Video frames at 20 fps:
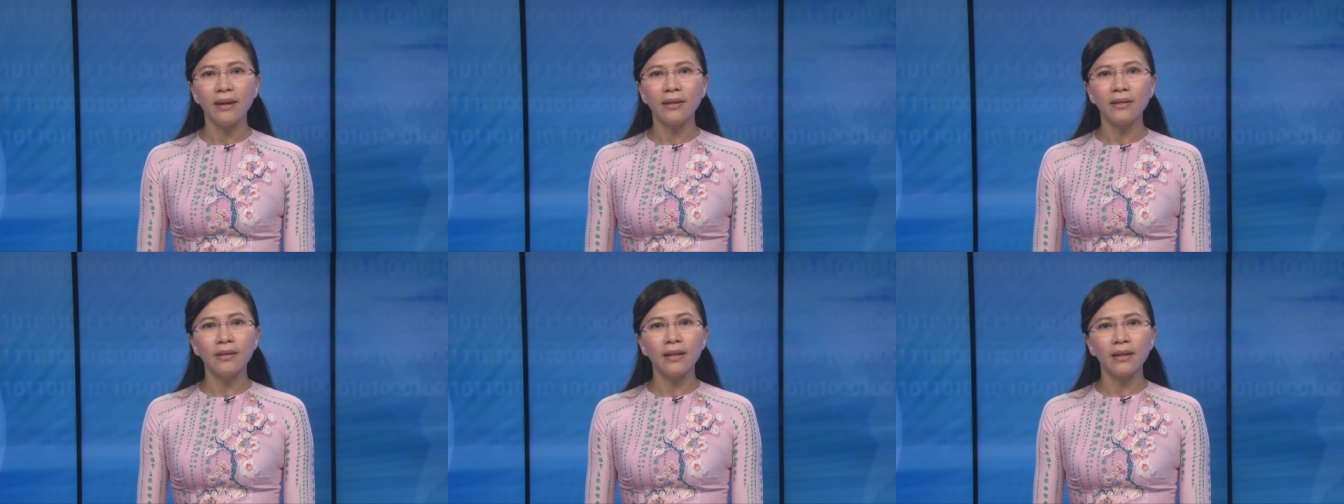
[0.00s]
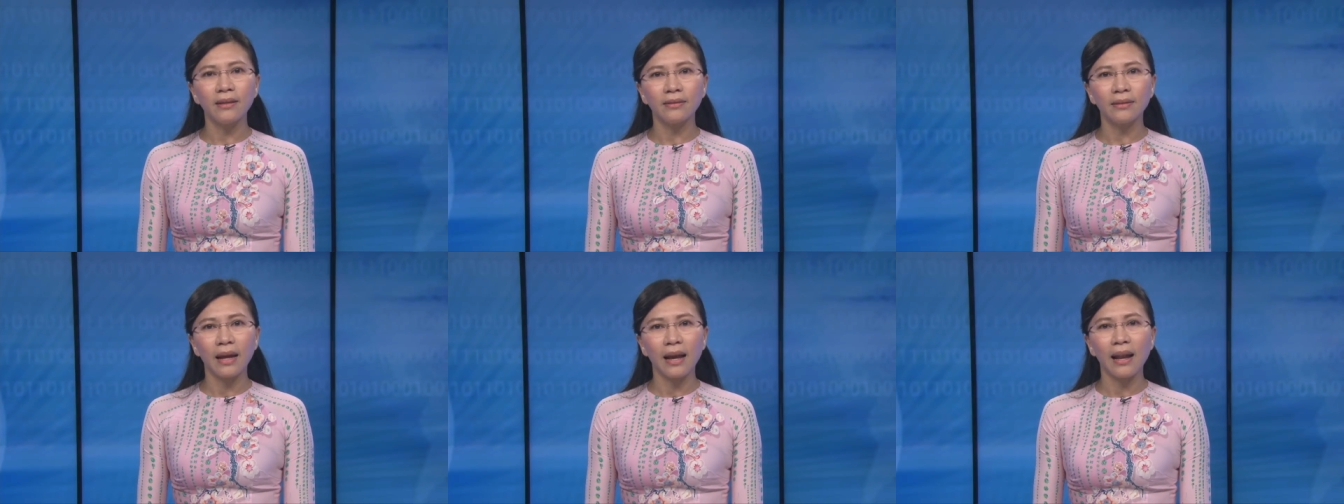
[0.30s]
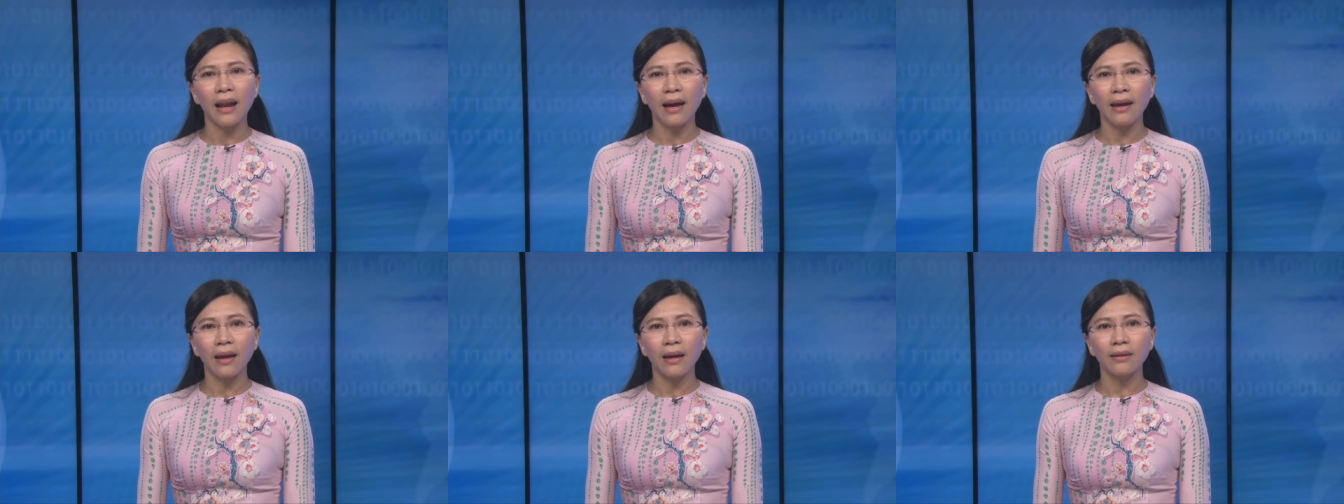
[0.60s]
nhưng đây
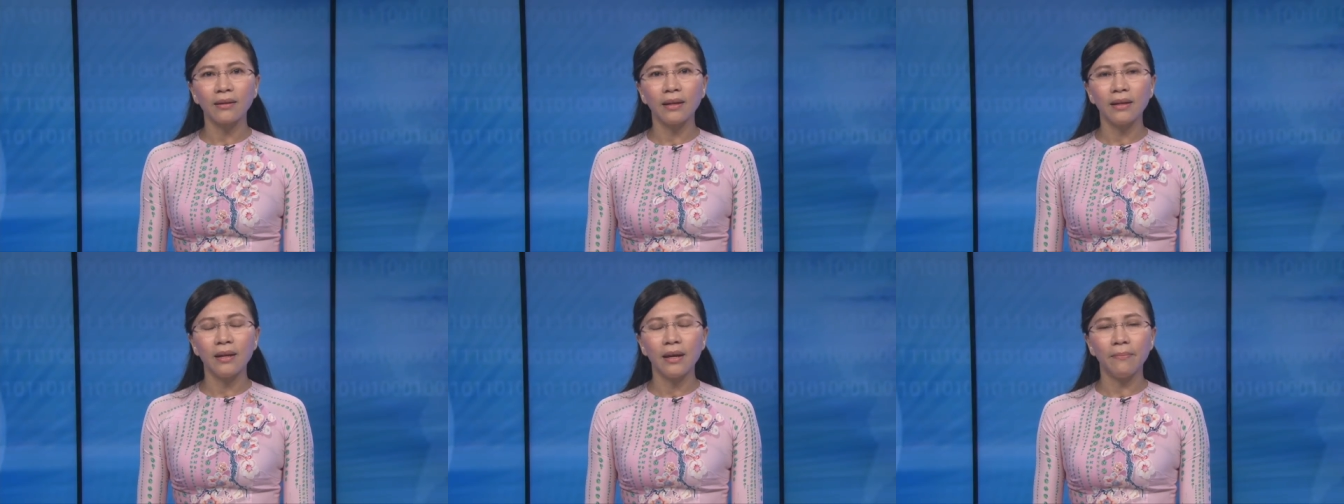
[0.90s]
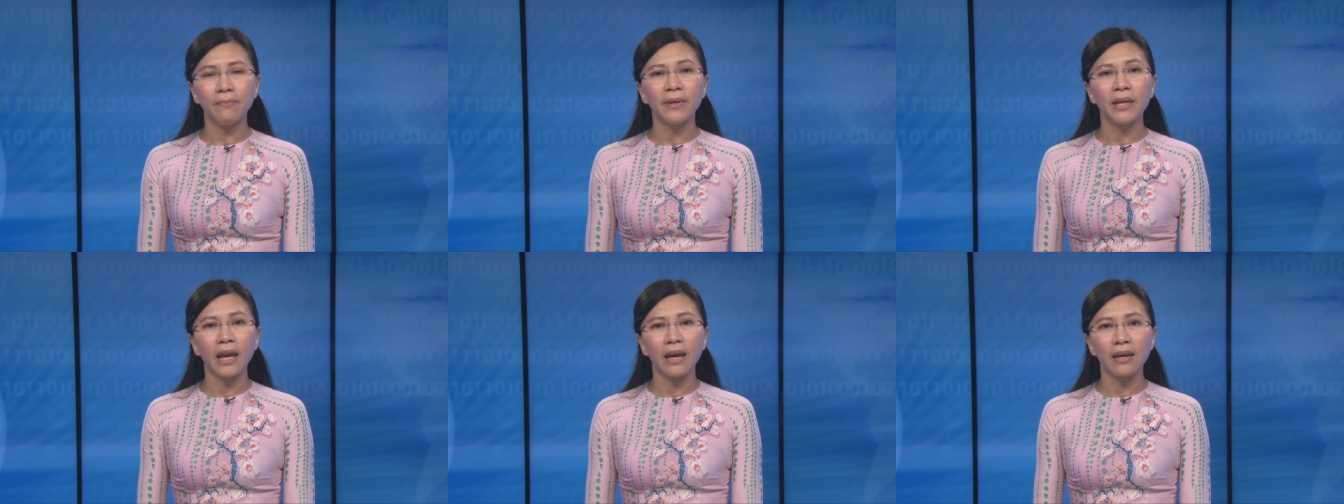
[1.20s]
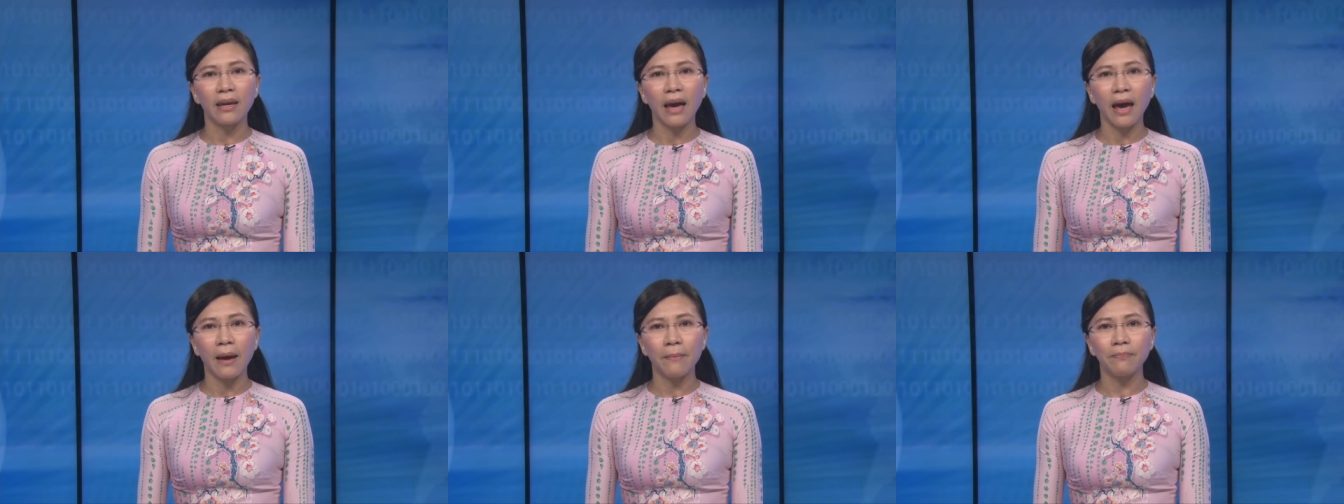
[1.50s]
là các địa điểm nhạy
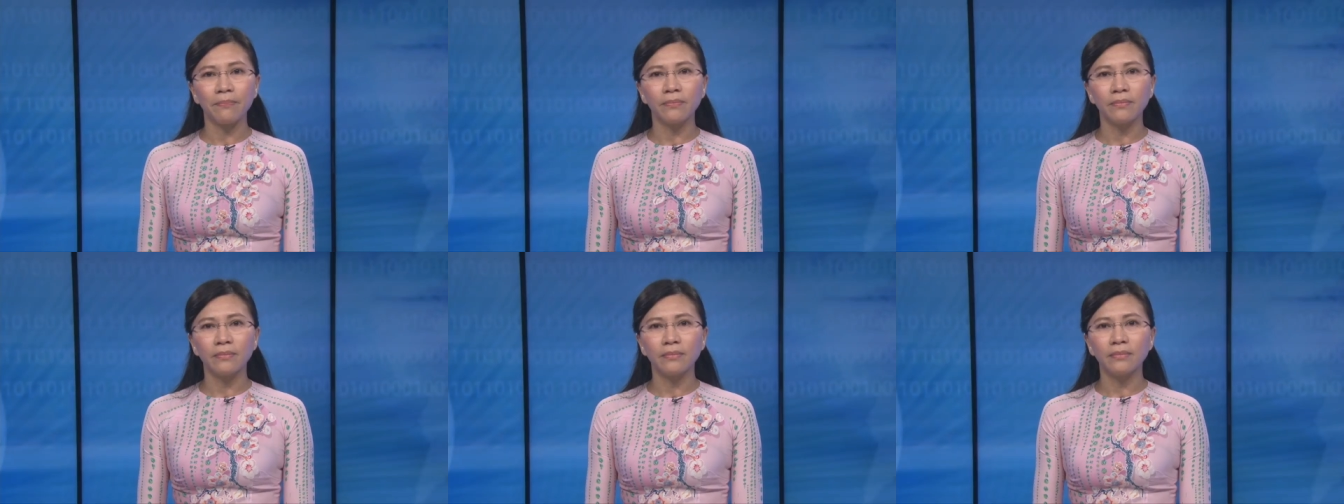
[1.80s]
cảm,